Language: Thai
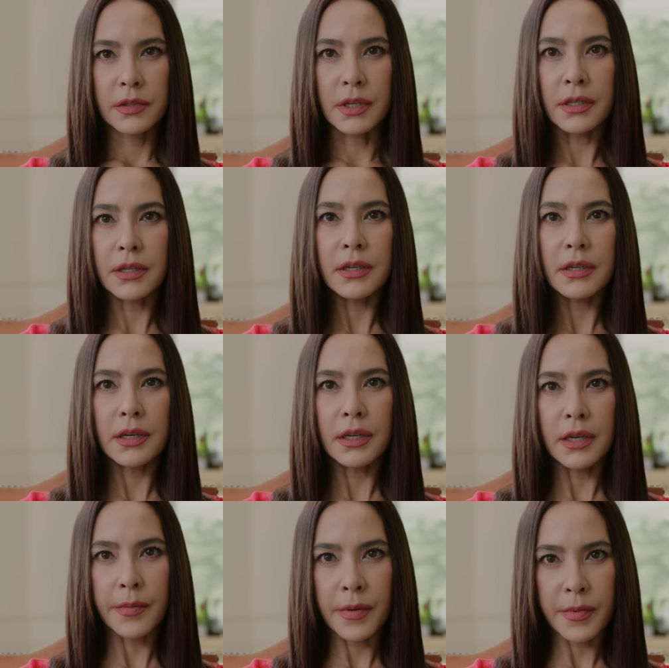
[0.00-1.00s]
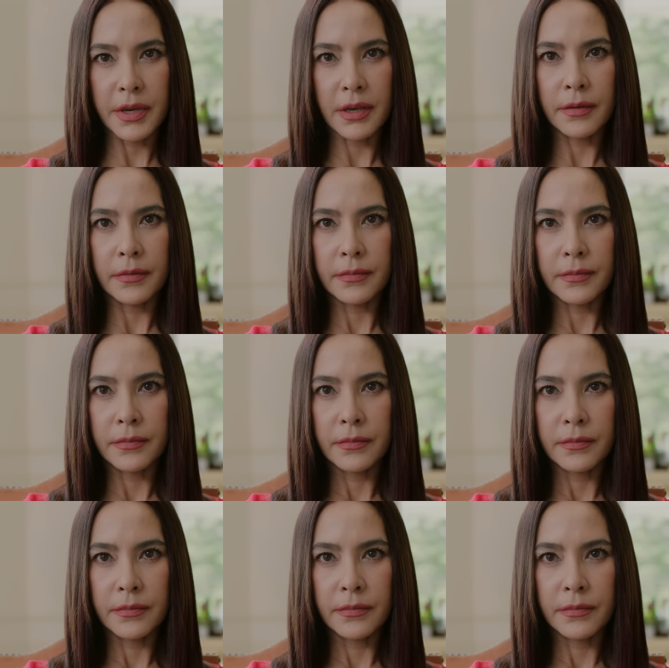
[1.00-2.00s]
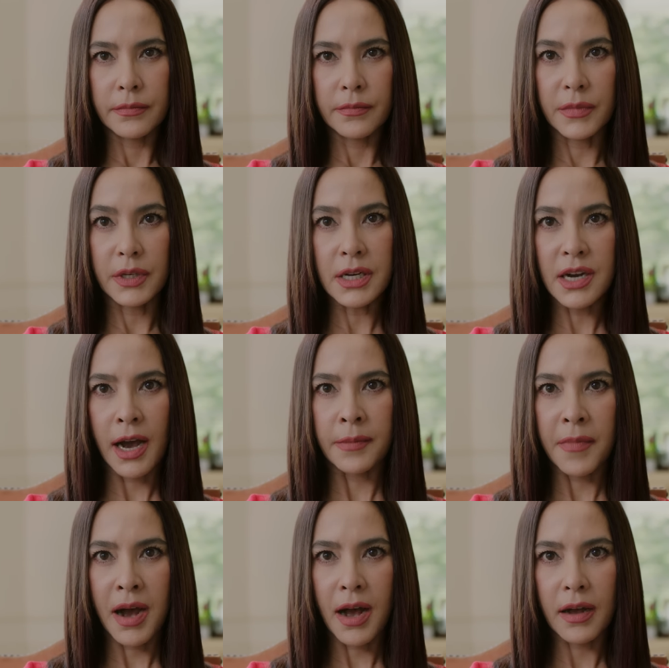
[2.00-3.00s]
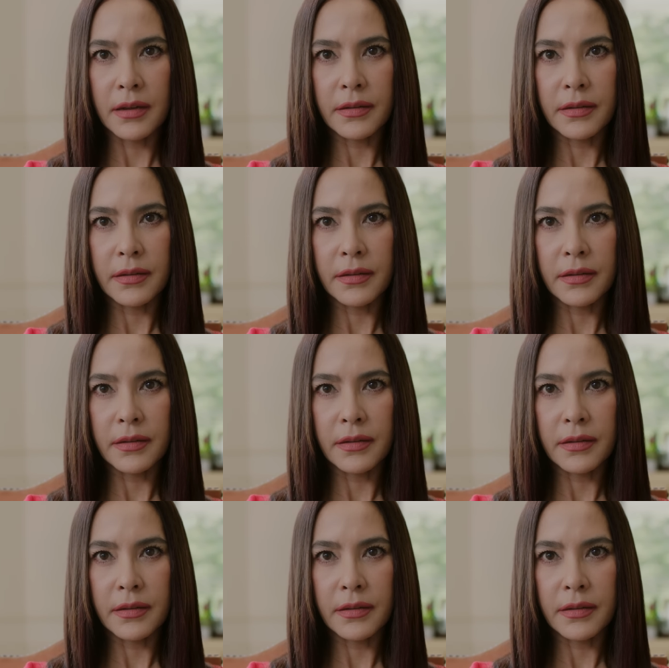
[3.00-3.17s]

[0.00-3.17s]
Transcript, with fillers: สิ่งที่เธอกินเข้าไปเมื่อกี้มันคืออาหารหมา